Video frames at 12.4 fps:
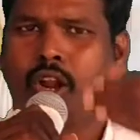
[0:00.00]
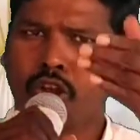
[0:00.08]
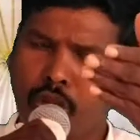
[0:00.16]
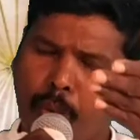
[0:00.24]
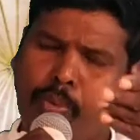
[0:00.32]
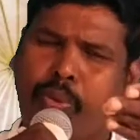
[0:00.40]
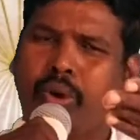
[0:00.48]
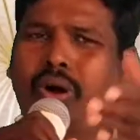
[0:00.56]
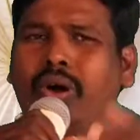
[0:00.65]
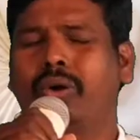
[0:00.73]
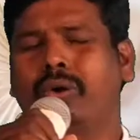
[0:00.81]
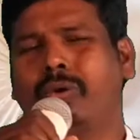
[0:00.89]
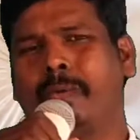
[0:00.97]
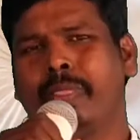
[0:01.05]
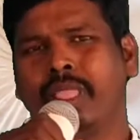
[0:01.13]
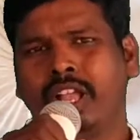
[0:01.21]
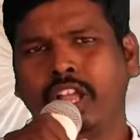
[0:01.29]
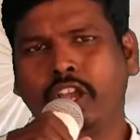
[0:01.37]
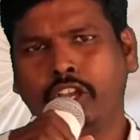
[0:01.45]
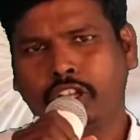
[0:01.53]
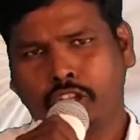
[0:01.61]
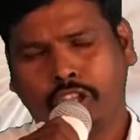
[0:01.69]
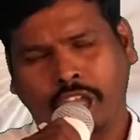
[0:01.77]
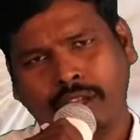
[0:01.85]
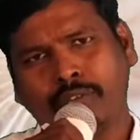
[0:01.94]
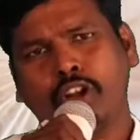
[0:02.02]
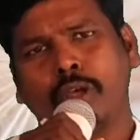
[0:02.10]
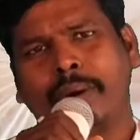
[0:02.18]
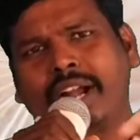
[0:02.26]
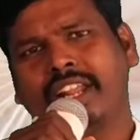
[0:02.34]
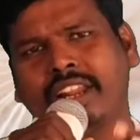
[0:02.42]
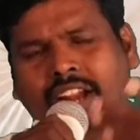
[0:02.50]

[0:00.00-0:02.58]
లొంగిపో ఇది దేవుని మాట